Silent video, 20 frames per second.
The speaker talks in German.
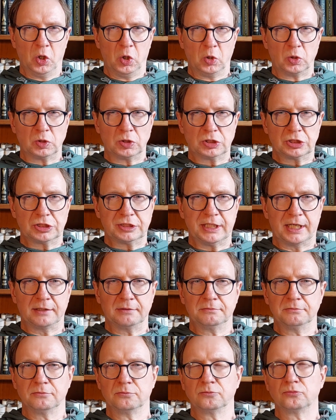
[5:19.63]
Und
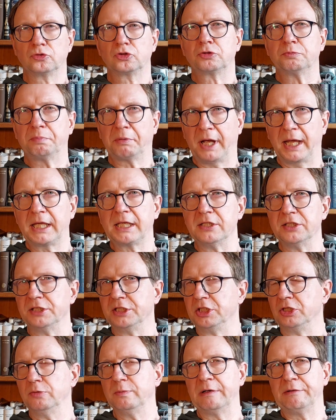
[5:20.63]
dann sprechen
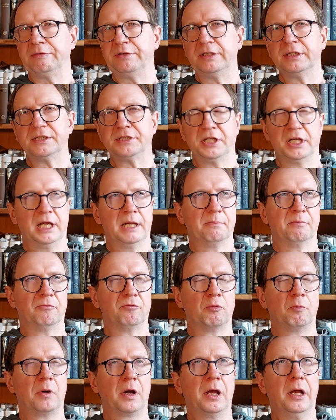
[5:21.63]
sie über viele
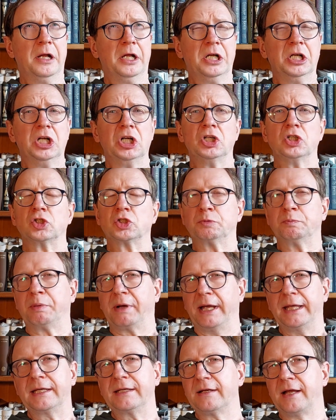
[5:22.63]
Themen, wobei
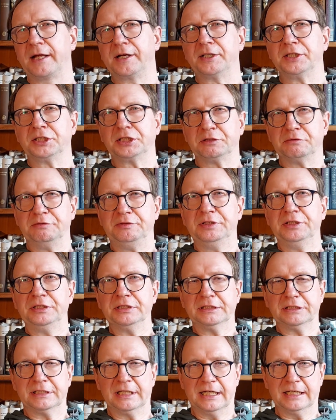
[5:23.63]
Sprechen eigentlich zu
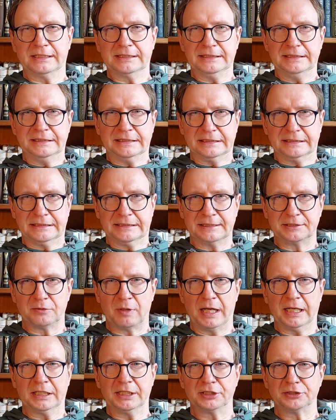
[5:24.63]
viel gesagt ist.
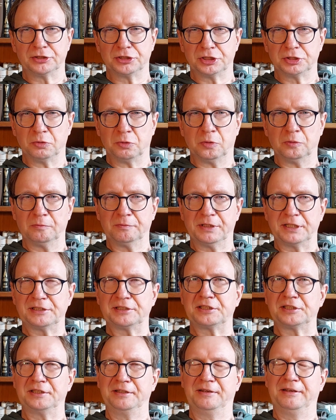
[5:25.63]
Also eigentlich ist es so,
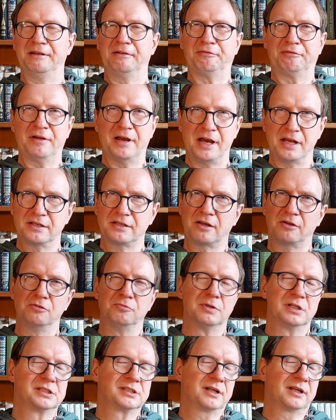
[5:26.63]
dass der Vater
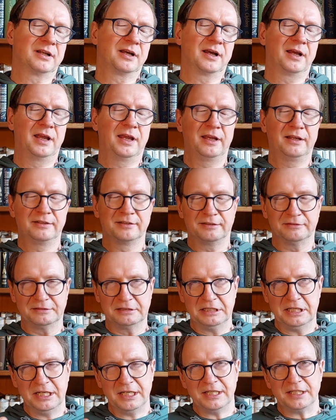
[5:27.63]
über seine
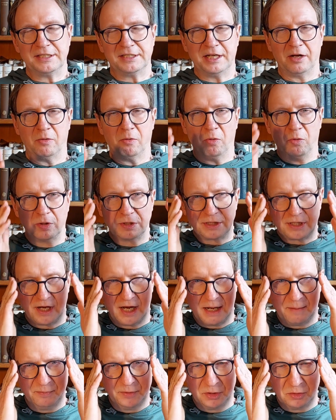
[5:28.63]
eigenen sehr
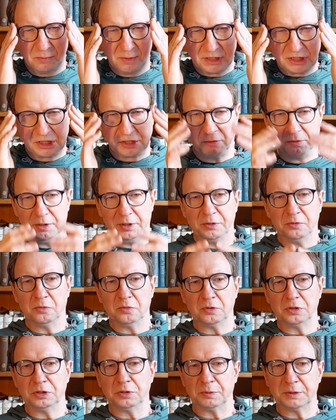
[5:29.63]
hochtrabenden
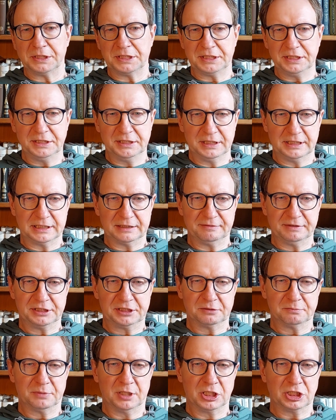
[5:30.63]
Überzeugungen doziert, wie
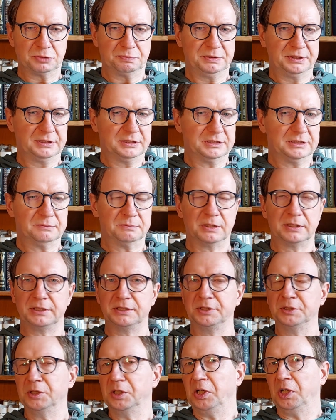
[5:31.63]
zum Beispiel über
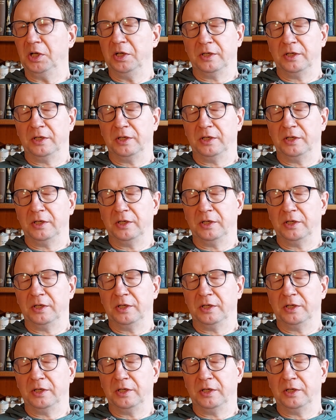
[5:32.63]
die